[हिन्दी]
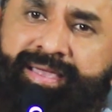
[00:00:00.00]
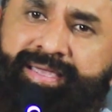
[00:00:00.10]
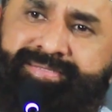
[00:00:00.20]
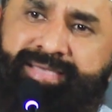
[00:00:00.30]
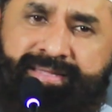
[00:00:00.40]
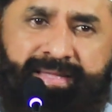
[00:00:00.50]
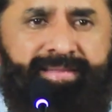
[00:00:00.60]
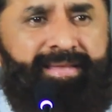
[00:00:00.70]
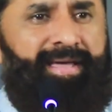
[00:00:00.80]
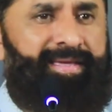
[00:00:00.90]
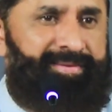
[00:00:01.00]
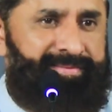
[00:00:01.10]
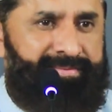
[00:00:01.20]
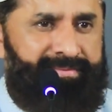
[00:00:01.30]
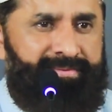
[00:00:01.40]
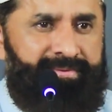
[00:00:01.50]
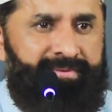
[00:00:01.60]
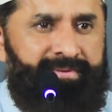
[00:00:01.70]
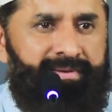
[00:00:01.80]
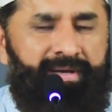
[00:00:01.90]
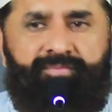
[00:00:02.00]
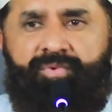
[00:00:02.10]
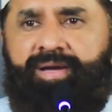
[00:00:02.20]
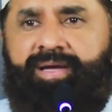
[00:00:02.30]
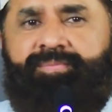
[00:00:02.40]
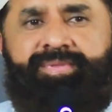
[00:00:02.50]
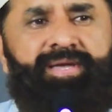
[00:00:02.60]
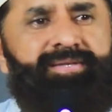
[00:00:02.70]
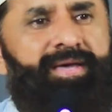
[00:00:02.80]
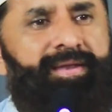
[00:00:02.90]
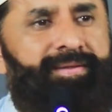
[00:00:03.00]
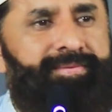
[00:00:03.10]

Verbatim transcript: था कि ज़्यादा देना है अब वहाँ कम दिया जा रहा